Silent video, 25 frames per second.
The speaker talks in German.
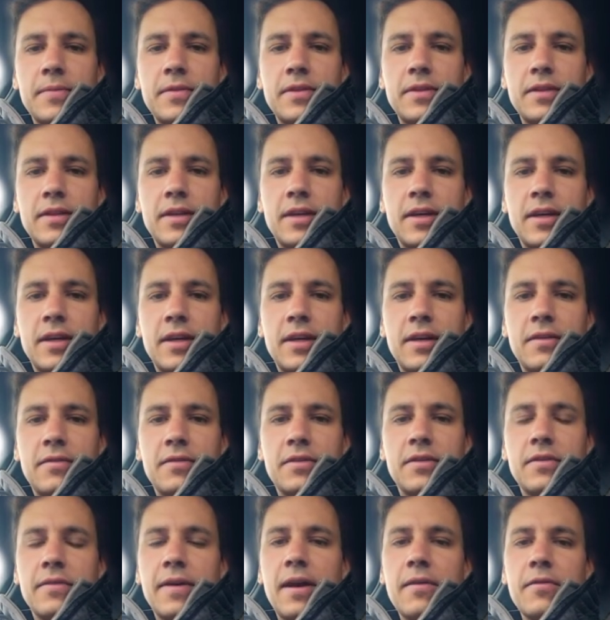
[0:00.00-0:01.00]
gehabt. Äh,
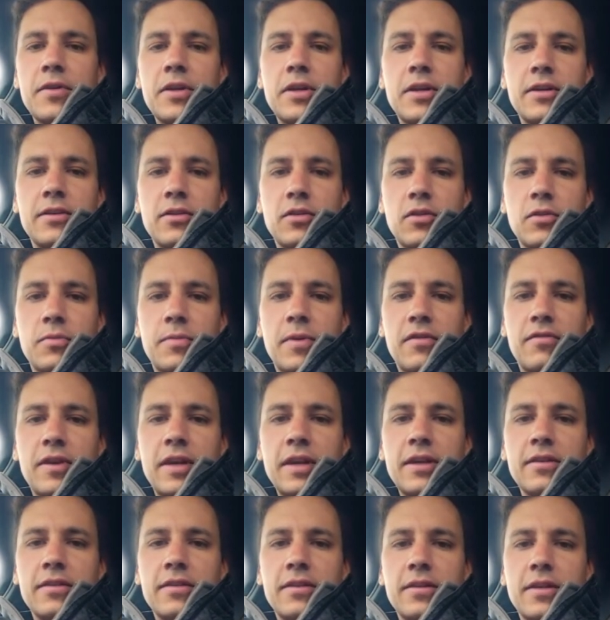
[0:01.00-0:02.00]
sie war aber nicht noch
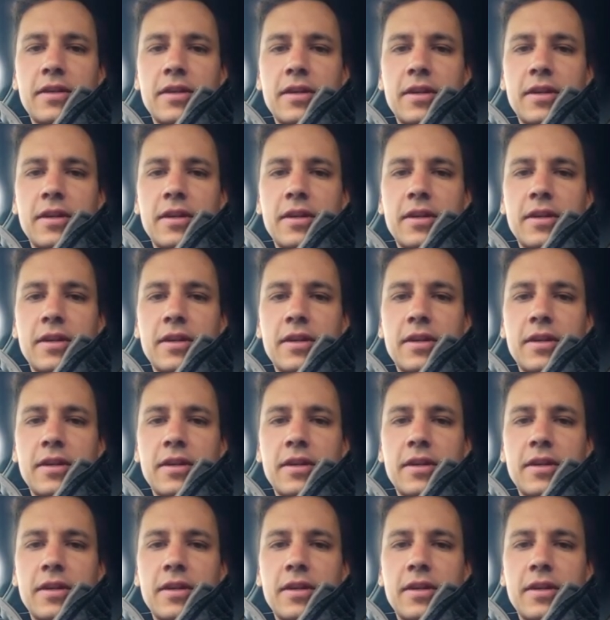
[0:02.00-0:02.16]
perfekt.